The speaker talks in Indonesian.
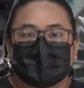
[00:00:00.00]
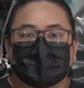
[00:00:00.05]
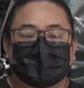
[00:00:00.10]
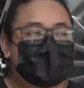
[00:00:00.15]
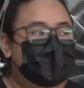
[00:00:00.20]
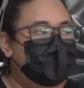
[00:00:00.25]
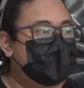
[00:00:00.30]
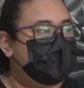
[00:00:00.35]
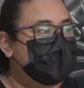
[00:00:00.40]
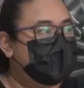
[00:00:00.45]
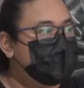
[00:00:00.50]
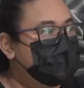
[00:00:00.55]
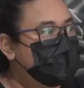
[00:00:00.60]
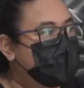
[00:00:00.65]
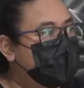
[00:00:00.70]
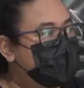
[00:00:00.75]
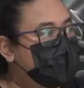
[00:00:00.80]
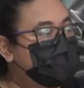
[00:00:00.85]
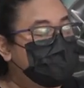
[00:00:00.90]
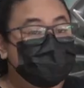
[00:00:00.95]
Ini yang ada di
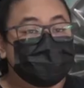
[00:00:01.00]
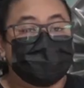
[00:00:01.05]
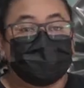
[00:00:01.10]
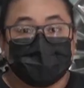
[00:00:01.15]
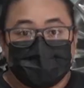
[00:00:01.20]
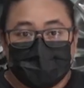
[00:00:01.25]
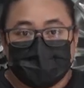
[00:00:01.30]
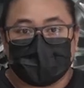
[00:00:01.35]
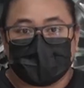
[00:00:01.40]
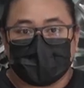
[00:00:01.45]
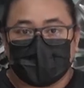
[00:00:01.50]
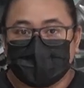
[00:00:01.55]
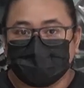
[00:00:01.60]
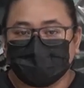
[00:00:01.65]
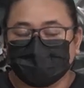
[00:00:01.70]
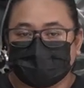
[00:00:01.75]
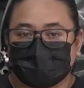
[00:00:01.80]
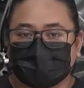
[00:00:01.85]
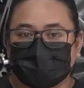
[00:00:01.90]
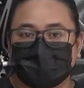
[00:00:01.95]
daerah Cibubur ya,
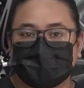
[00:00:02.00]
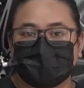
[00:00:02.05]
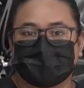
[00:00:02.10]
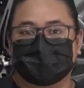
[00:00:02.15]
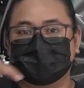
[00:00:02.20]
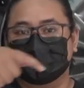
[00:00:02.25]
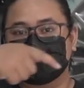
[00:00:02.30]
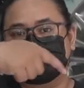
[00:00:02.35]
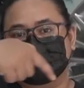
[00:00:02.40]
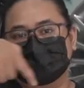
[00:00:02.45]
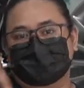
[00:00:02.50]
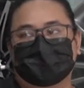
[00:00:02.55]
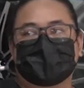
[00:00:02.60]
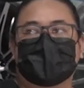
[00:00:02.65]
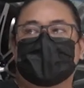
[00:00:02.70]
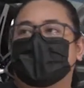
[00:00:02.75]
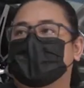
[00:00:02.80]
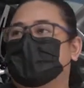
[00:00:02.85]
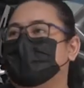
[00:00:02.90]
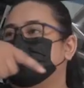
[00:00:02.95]
di
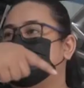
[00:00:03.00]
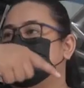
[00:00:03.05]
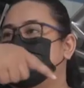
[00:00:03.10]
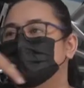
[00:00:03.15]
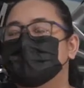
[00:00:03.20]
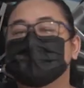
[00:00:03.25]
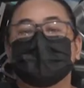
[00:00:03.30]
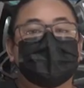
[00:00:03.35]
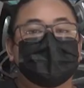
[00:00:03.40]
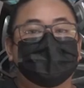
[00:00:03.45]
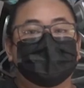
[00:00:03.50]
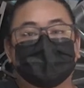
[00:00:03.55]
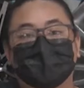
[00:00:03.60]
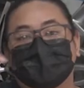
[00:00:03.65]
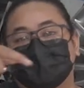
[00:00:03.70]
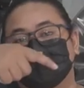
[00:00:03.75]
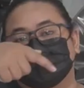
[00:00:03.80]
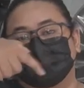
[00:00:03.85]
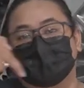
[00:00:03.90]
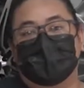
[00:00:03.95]
J-Style
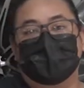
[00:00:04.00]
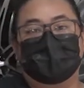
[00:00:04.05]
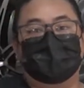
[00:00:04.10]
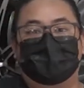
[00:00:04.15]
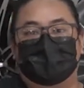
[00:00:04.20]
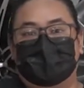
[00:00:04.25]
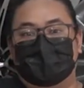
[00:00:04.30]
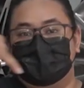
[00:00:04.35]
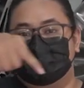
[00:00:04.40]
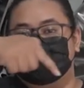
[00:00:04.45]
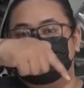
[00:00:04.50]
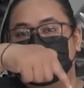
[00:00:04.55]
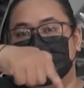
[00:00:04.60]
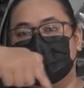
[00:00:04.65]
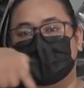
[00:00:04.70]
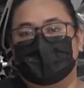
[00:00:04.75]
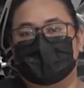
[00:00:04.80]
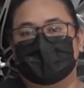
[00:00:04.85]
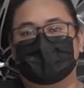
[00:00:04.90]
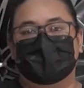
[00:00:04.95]
World of Frames. Ini
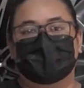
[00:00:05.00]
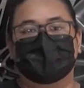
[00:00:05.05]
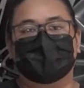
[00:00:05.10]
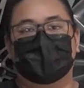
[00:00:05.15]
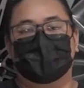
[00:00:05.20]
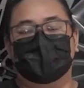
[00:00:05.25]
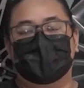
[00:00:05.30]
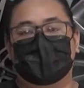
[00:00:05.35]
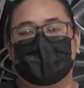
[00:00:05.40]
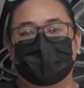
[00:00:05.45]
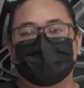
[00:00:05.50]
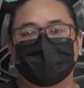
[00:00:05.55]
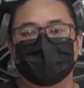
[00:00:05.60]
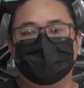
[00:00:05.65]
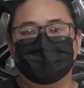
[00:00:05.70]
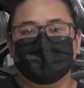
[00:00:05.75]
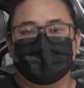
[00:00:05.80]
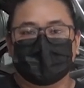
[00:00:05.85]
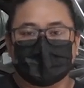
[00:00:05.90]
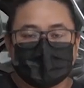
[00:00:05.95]
alamatnya ada di bawah.
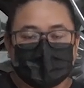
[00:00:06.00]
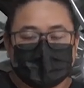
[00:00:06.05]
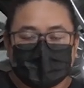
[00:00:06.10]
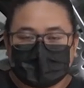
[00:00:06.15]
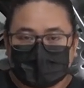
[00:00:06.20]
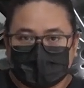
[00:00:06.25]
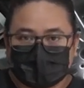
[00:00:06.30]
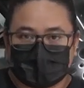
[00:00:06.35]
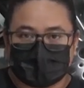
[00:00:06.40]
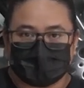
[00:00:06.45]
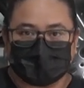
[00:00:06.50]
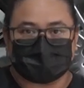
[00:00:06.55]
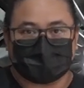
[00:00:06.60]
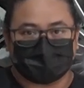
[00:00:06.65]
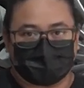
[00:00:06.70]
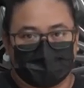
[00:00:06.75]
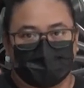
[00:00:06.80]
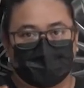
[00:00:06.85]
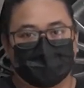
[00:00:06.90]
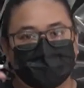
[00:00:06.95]
Kalian bisa
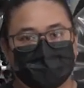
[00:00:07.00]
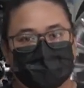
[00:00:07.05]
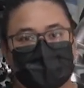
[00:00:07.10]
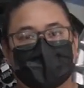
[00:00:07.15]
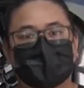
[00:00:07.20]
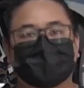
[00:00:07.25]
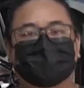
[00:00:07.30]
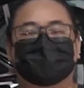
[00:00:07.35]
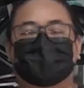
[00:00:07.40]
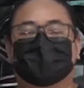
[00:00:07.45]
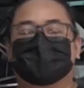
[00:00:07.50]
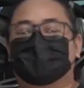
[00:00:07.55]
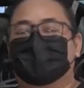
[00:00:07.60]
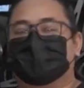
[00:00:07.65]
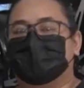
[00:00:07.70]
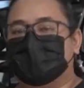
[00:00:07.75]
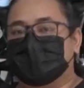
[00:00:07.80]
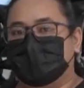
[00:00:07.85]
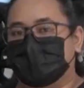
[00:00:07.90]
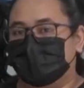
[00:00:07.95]
follow juga
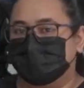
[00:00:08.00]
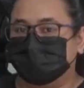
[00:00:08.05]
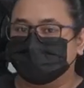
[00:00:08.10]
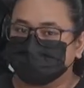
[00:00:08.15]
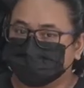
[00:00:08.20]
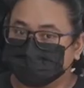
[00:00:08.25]
Instagramnya.